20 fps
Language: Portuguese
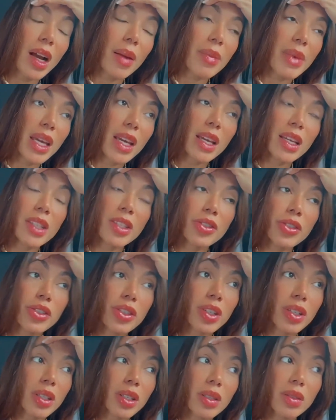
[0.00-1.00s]
a minha
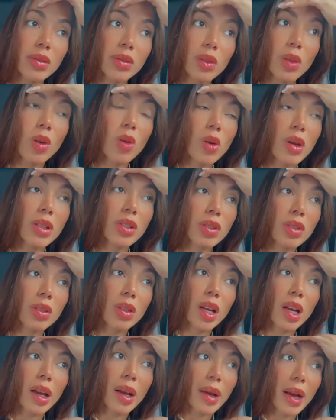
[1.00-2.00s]
religião ou
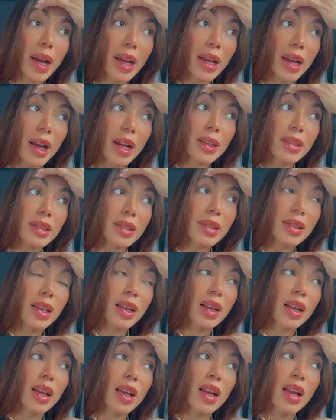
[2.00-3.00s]
as,
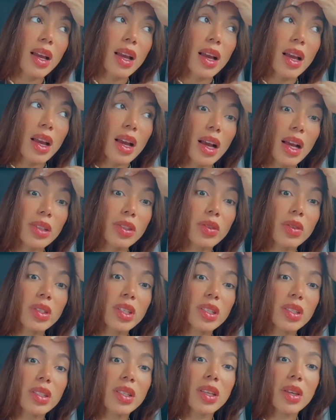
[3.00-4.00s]
as, as
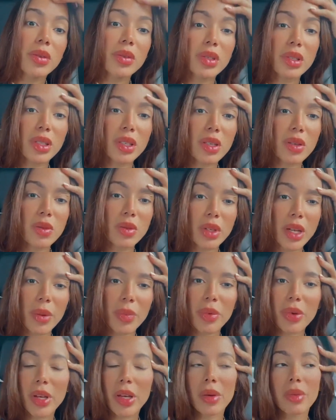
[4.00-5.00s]
coisas que eu sigo,
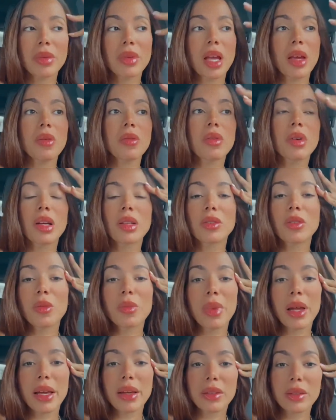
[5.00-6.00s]
né? Porque eu tenho o
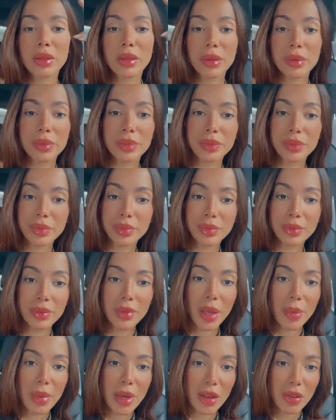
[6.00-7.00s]
candomblé
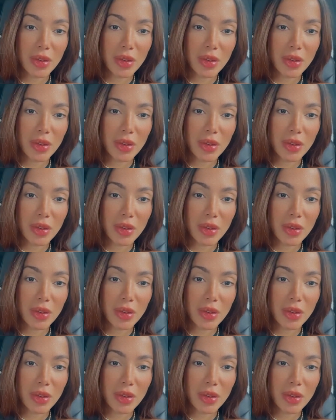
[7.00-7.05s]
na